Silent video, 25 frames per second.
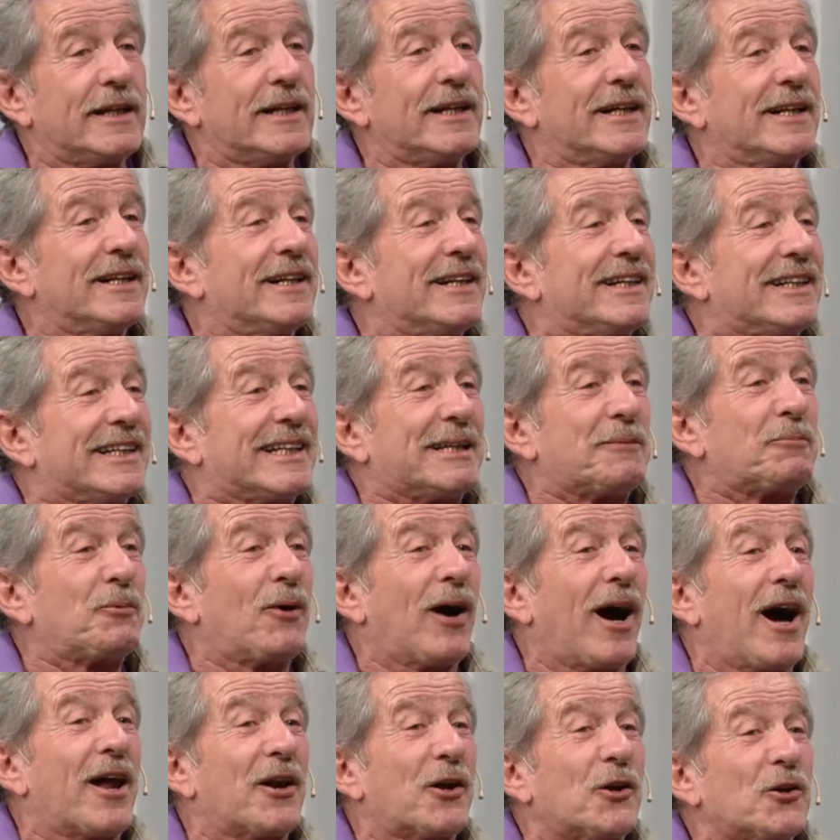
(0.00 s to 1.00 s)
El
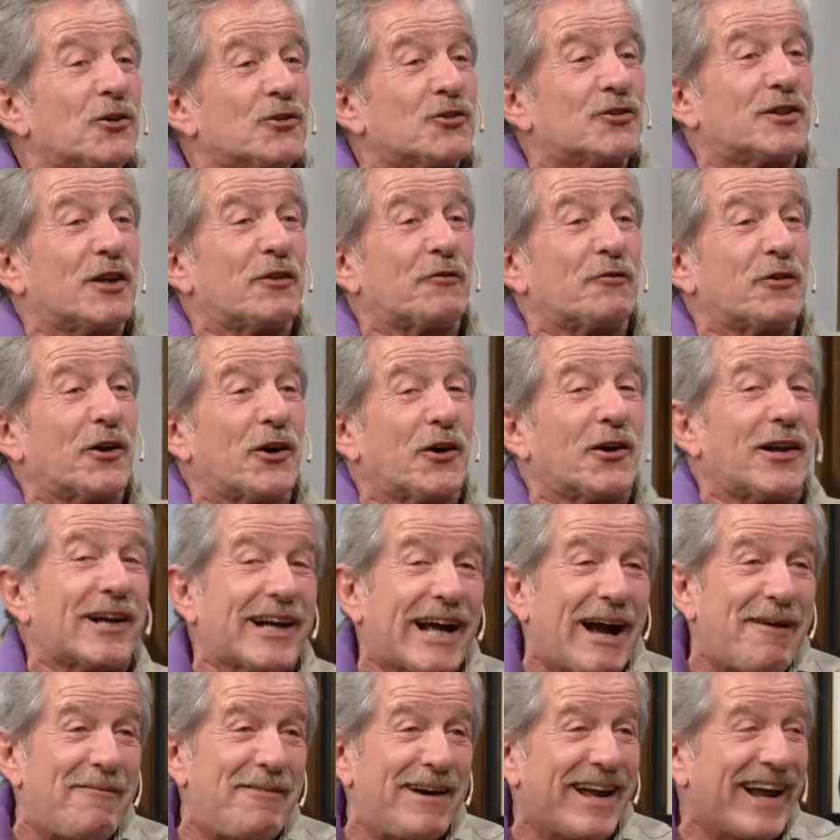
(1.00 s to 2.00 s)
tipo agarró, se fue con la
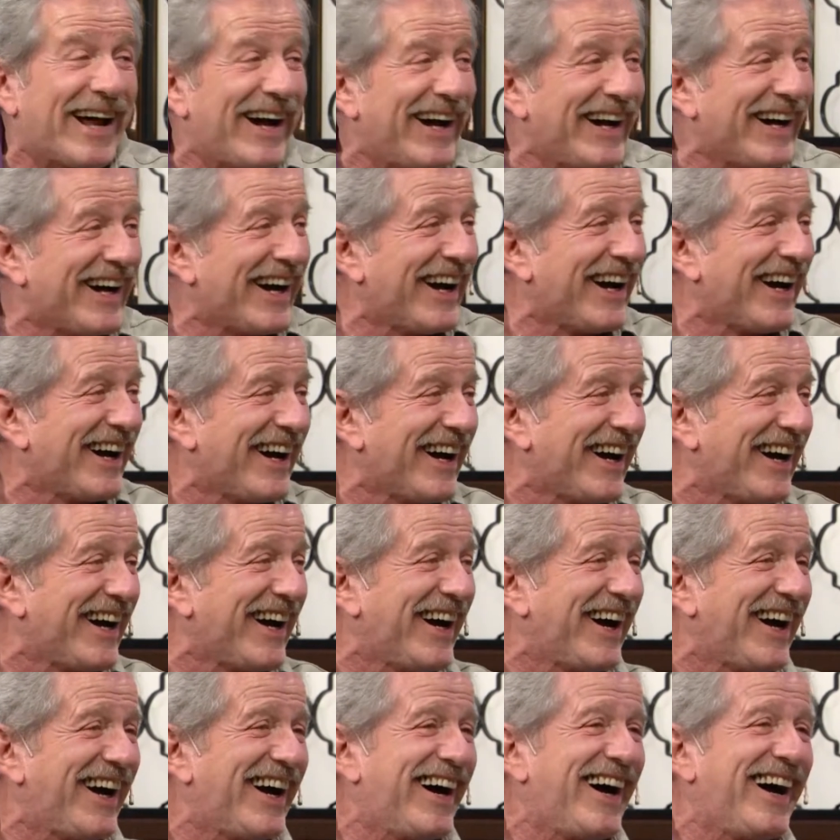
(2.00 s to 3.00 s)
cámara. Se afanó
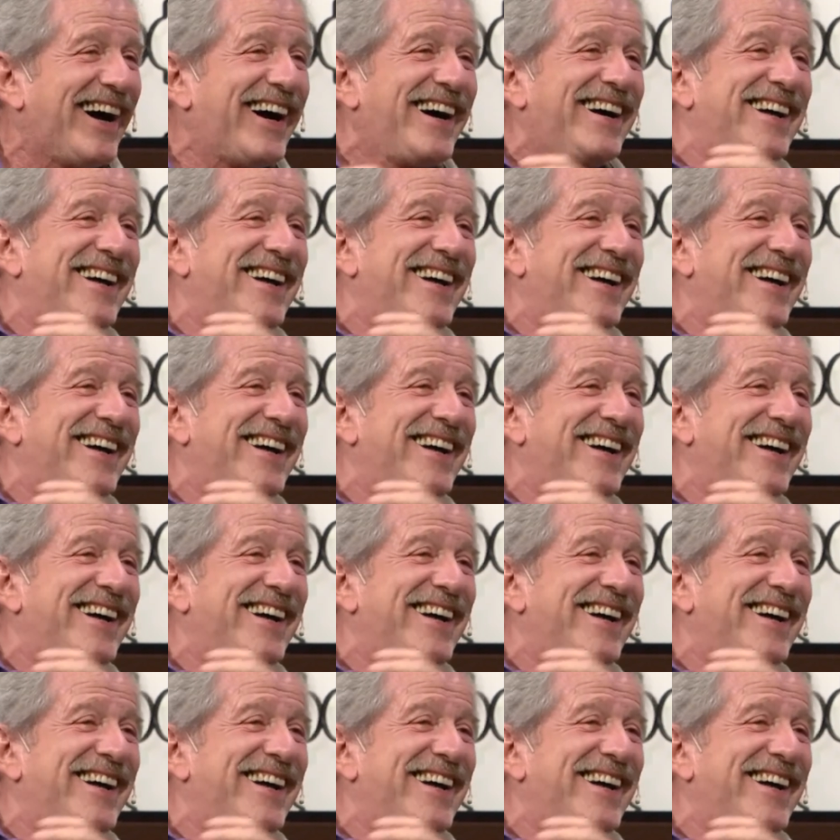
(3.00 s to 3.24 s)
la cámara.